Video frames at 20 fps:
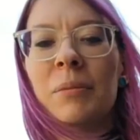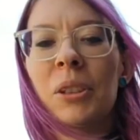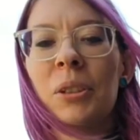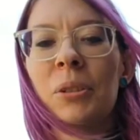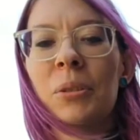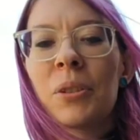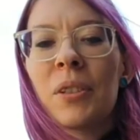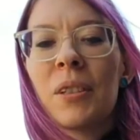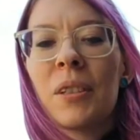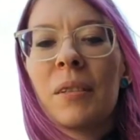Mój
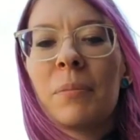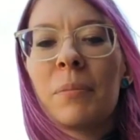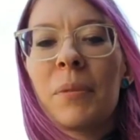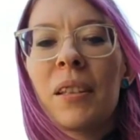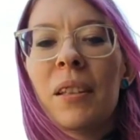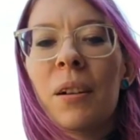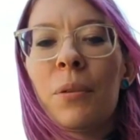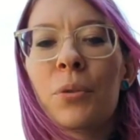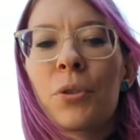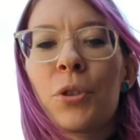kuzyn
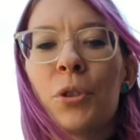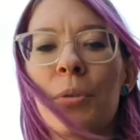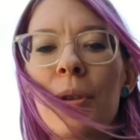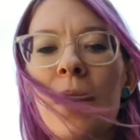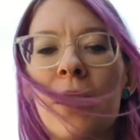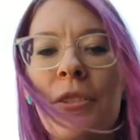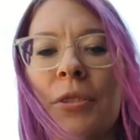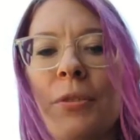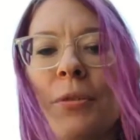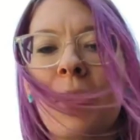mnie nauczył,
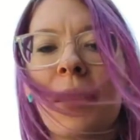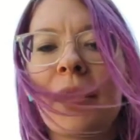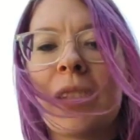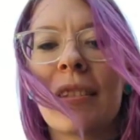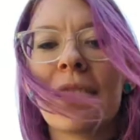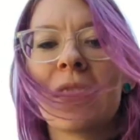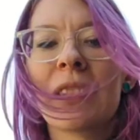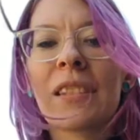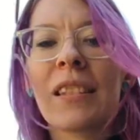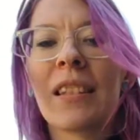jak się
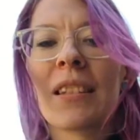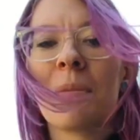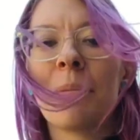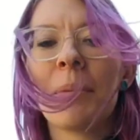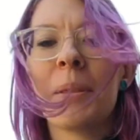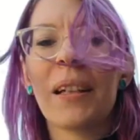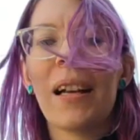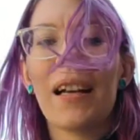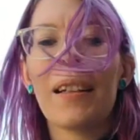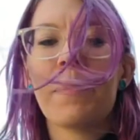układa kostkę
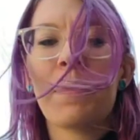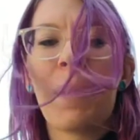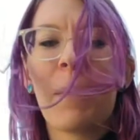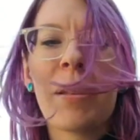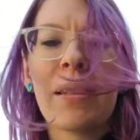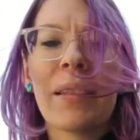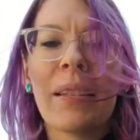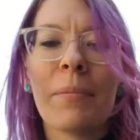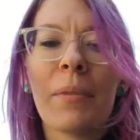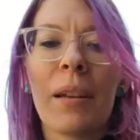Rubika i
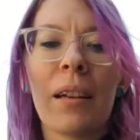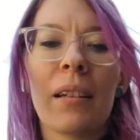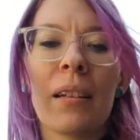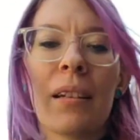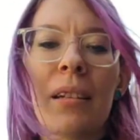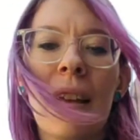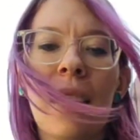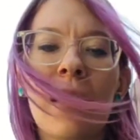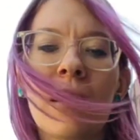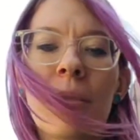pamiętam,
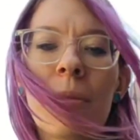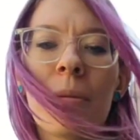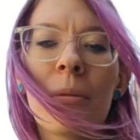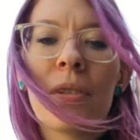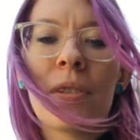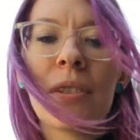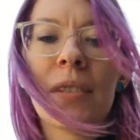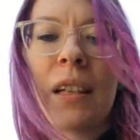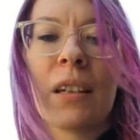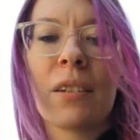jak, jak tą
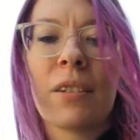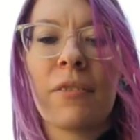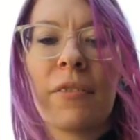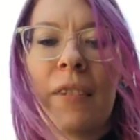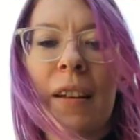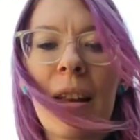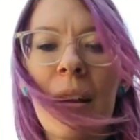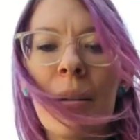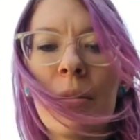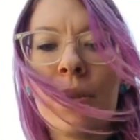kostkę
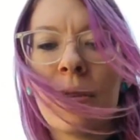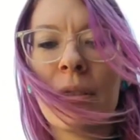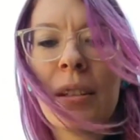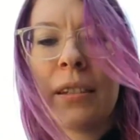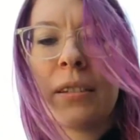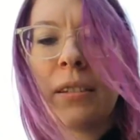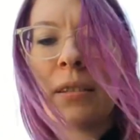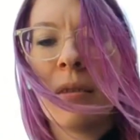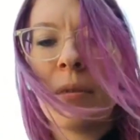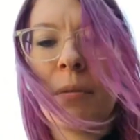rozwalał, to
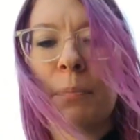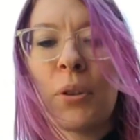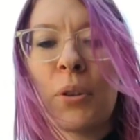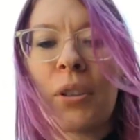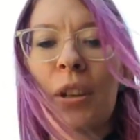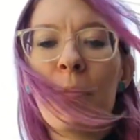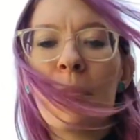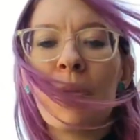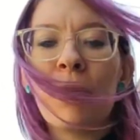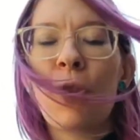tak
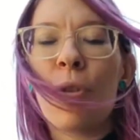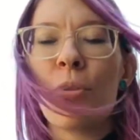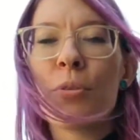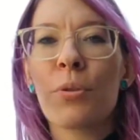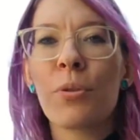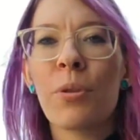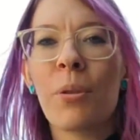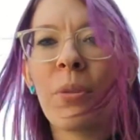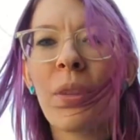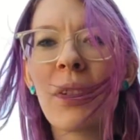podał mi w
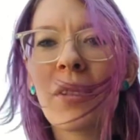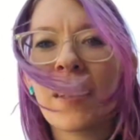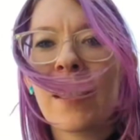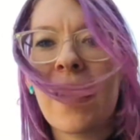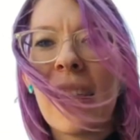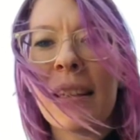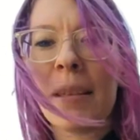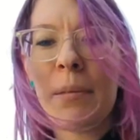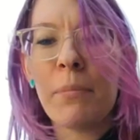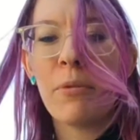końcu tą
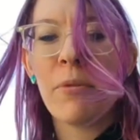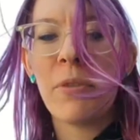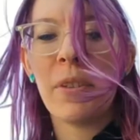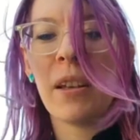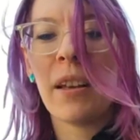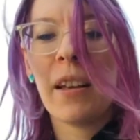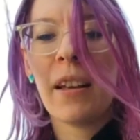kostkę i mówi,